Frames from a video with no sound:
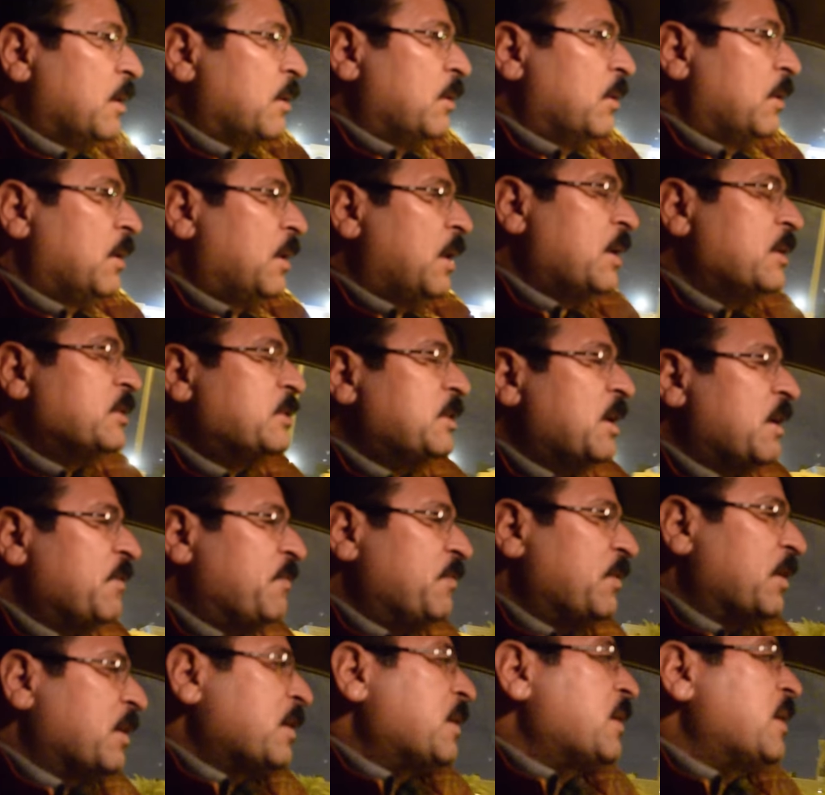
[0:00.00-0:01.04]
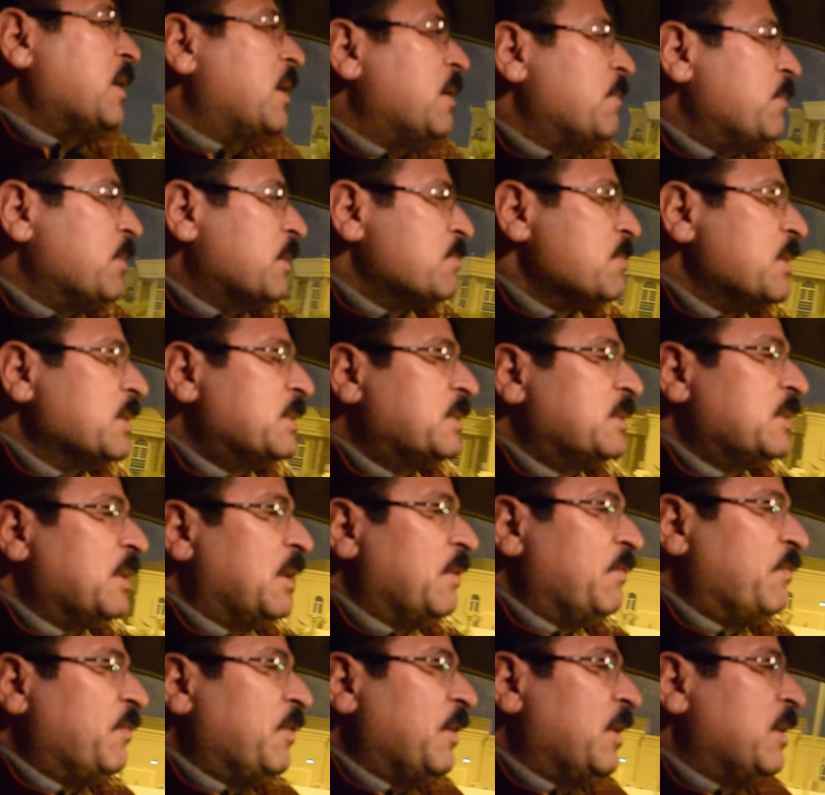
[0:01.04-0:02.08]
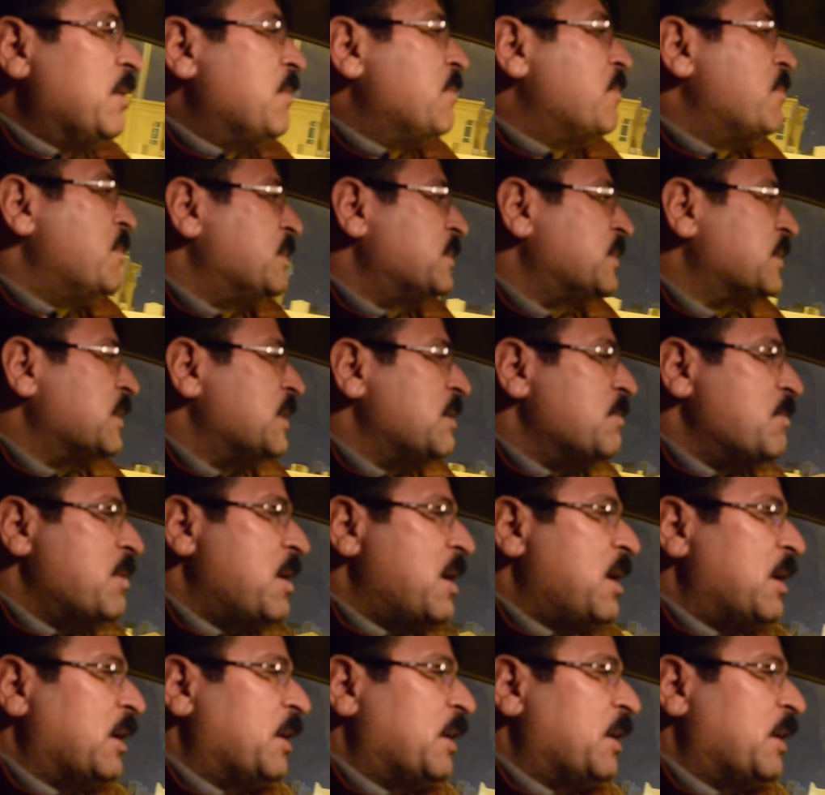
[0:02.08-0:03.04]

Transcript: والله شايفك بتمثل فيلم سينمائي